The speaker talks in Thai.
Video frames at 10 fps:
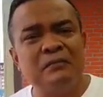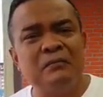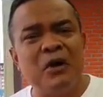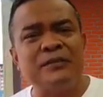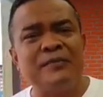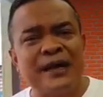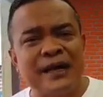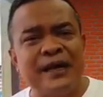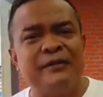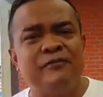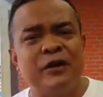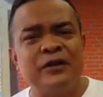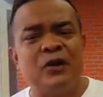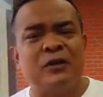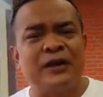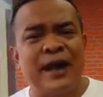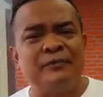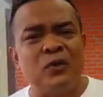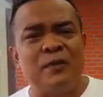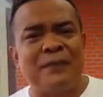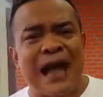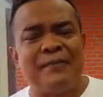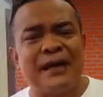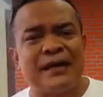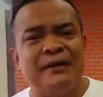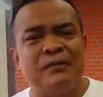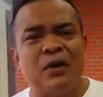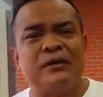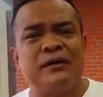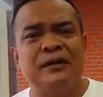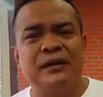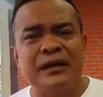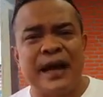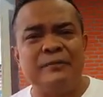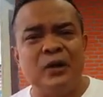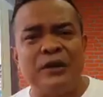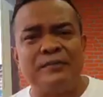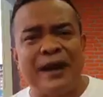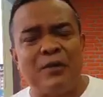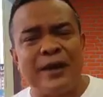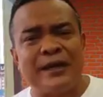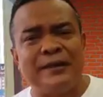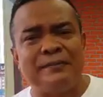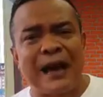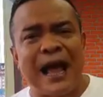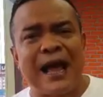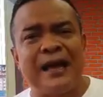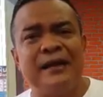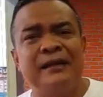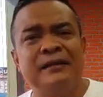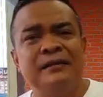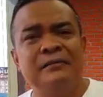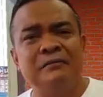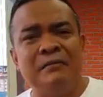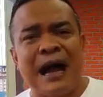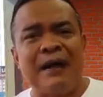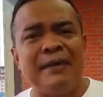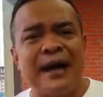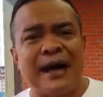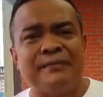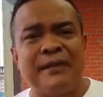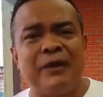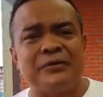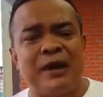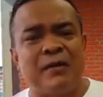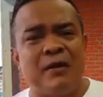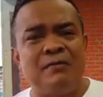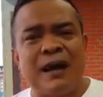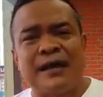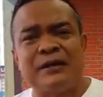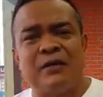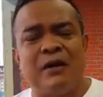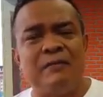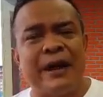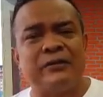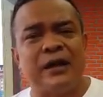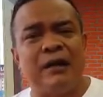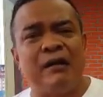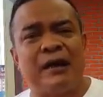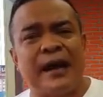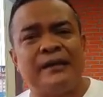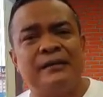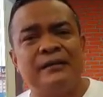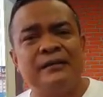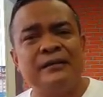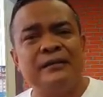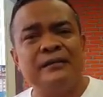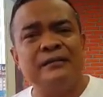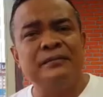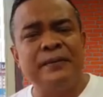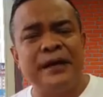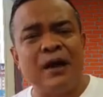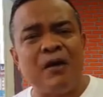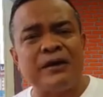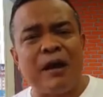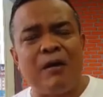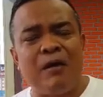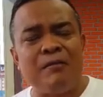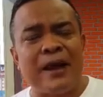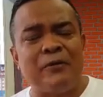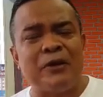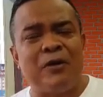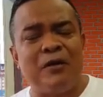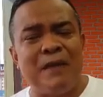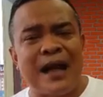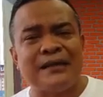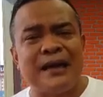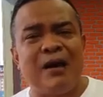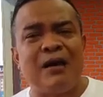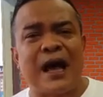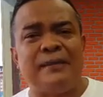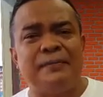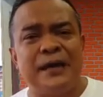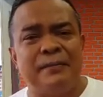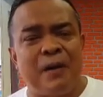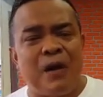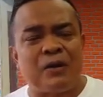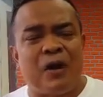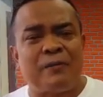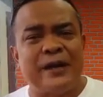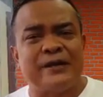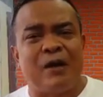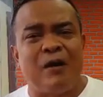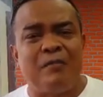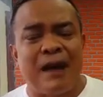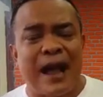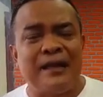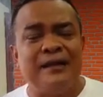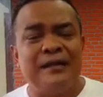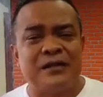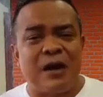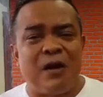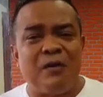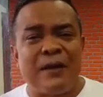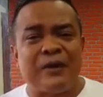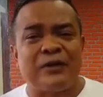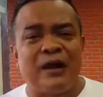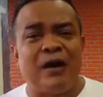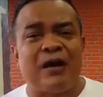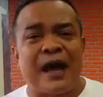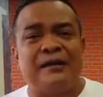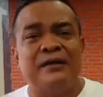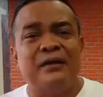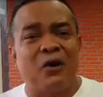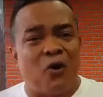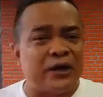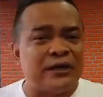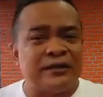มดมากินฝนตกน้ำท่วมปลามากินมด น้ำลดแมวมากินปลา หมามากัดแมวเจ้าของหมาเจ้าของแมวทะเลาะกัน พี่น้องเจ้าของแมวเจ้าของหมาทะเลาะกัน เพื่อนพ้องน้องพี่เจ้าของหมา เจ้าของแมวทะเลาะกัน คน